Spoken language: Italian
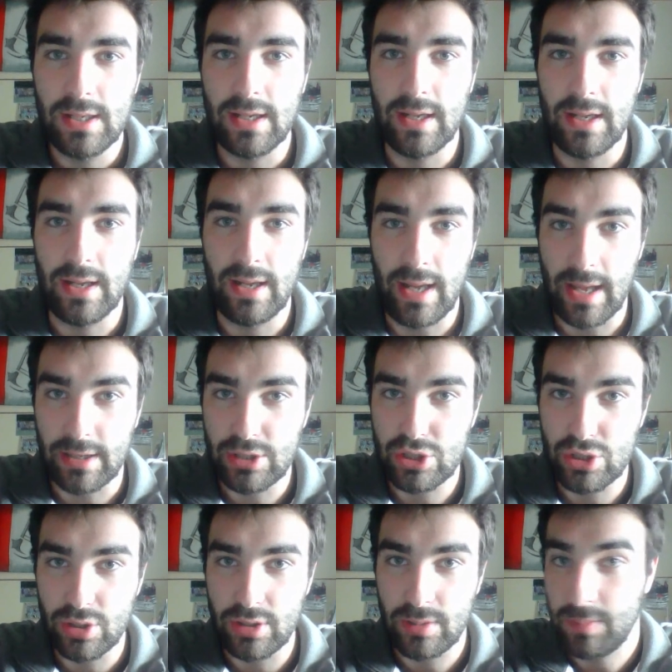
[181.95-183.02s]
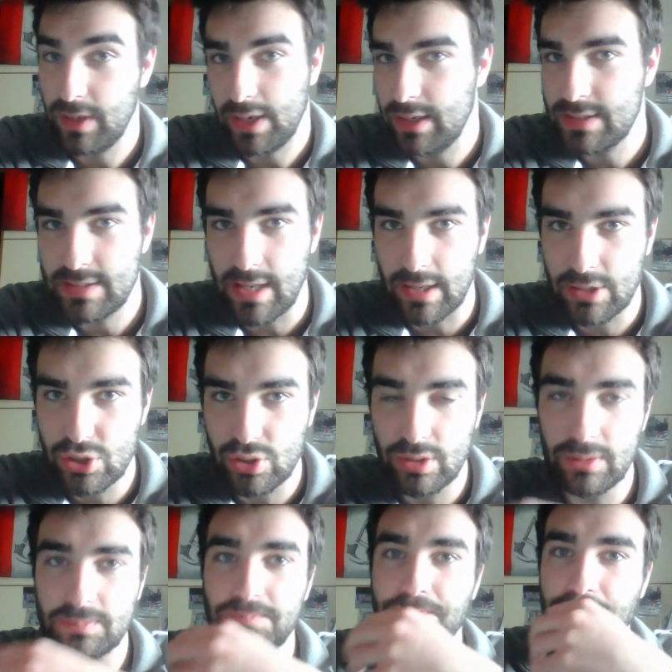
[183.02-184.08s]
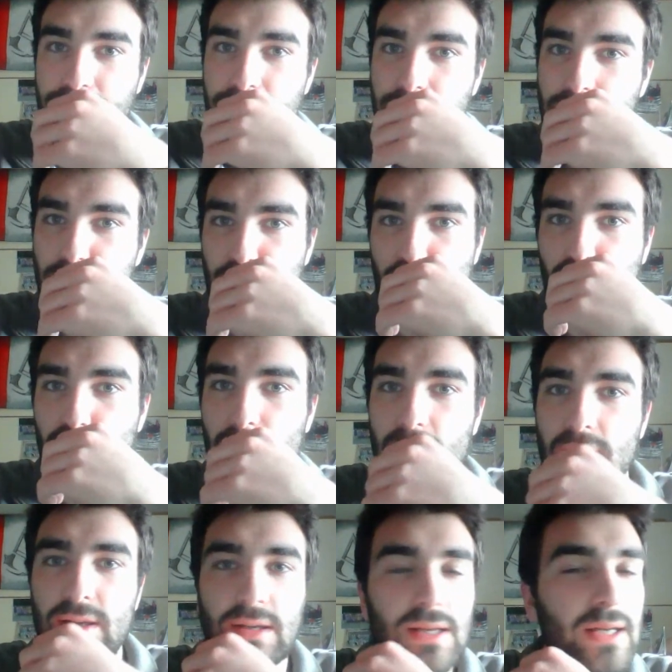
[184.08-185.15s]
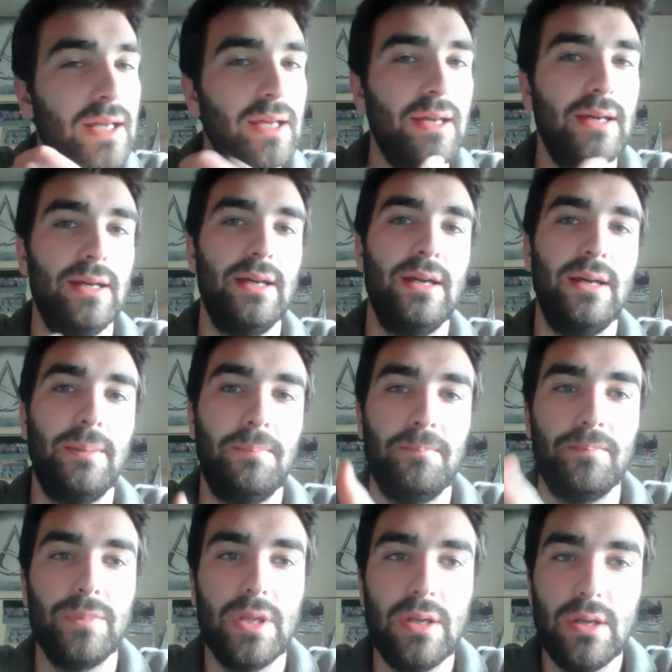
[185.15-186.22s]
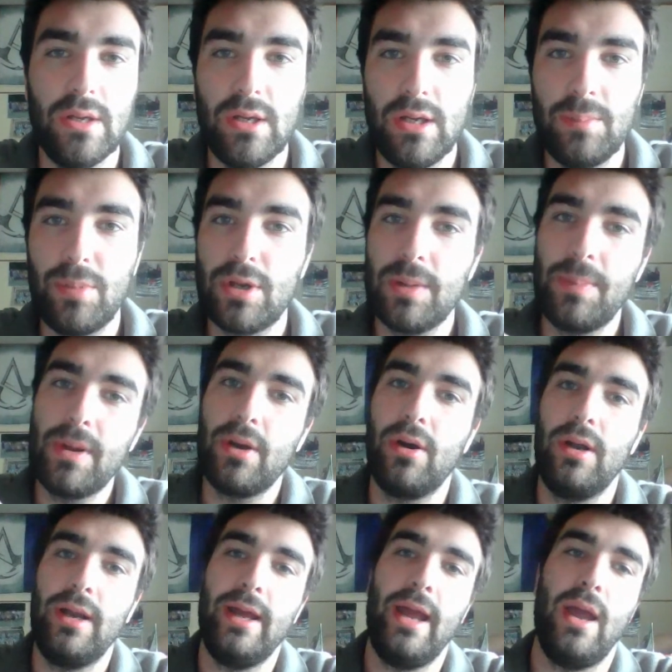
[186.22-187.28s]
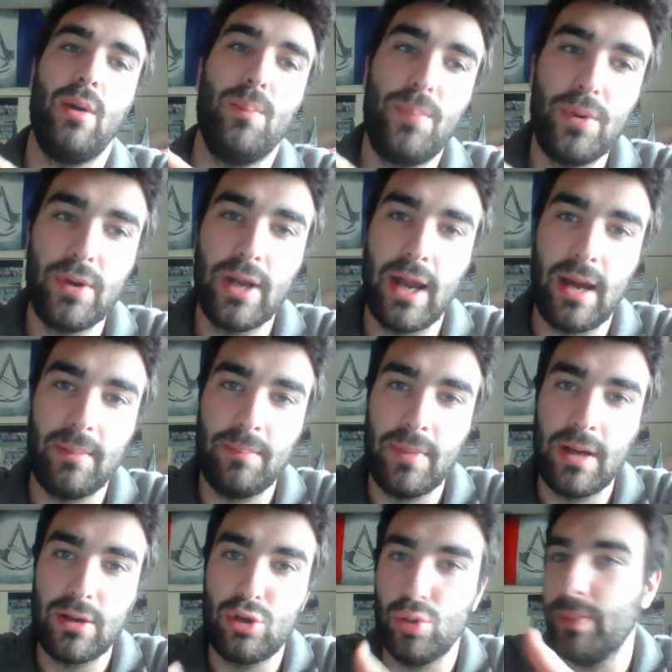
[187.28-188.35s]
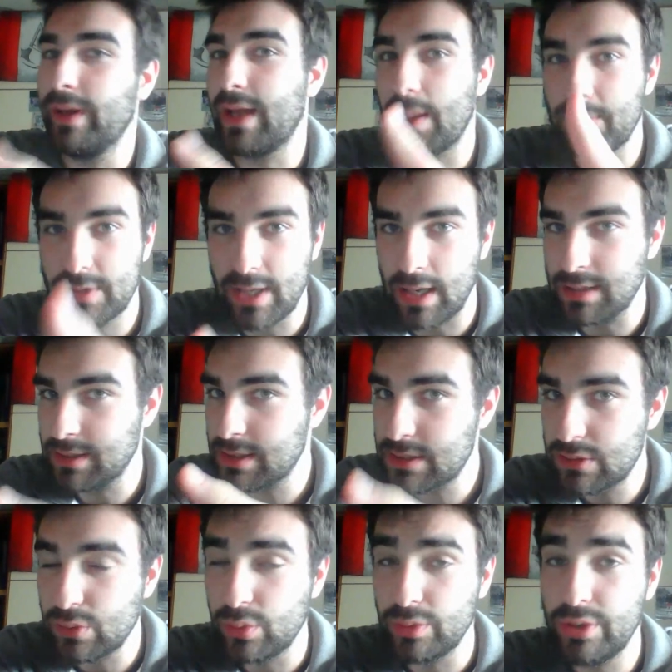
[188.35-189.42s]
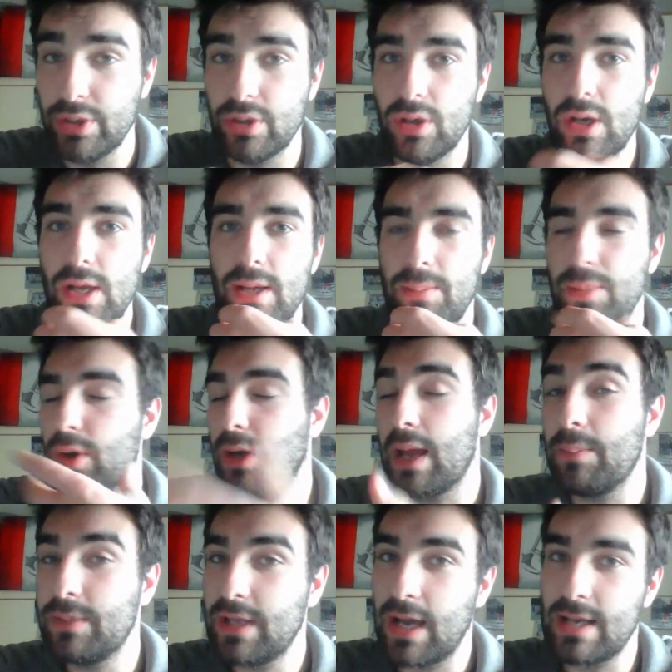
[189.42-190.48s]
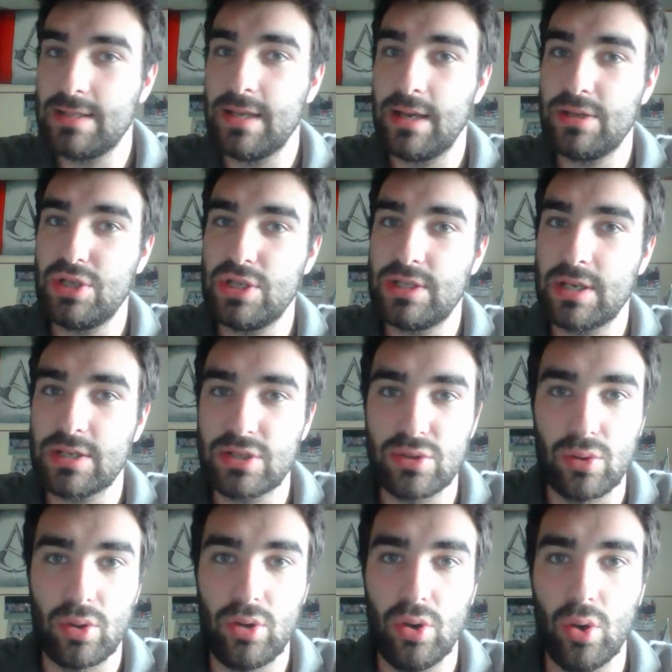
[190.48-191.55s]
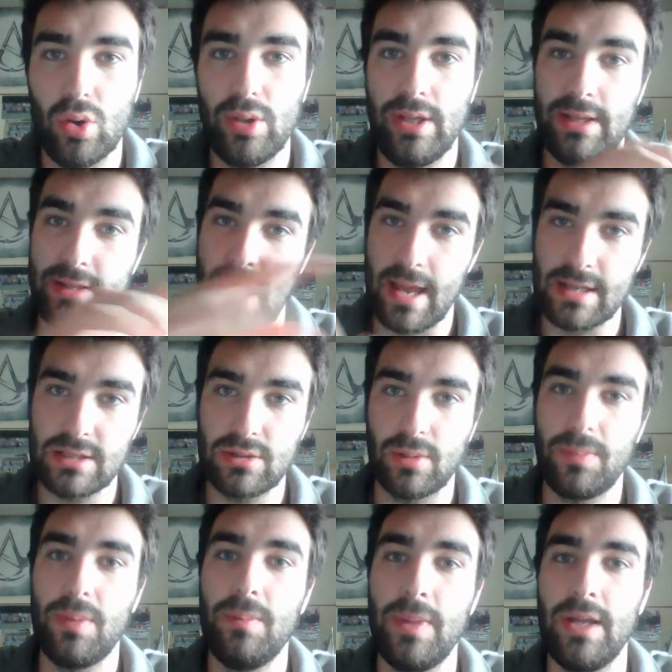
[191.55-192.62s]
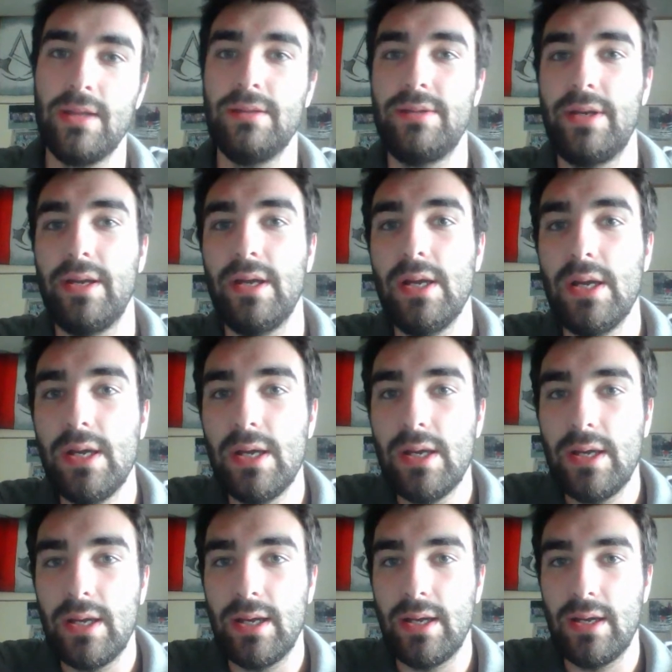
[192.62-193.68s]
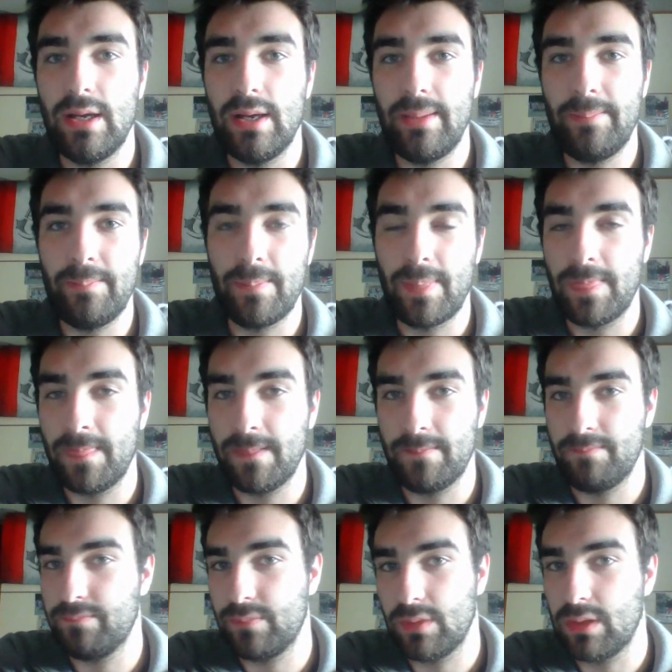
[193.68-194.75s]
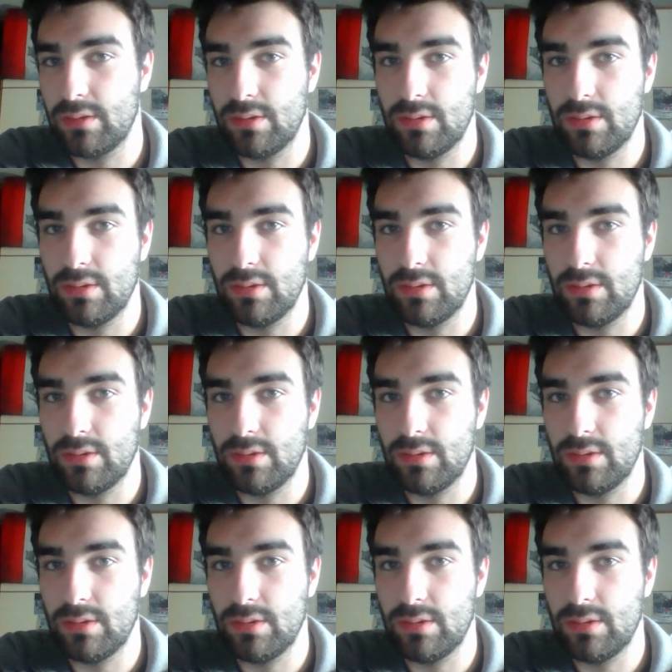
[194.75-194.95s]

eh, Action, Mirrorless Action e ehm, in poche parole è un programma come Camtasia Studio, però Camtasia registra solo il desktop, mentre ehm,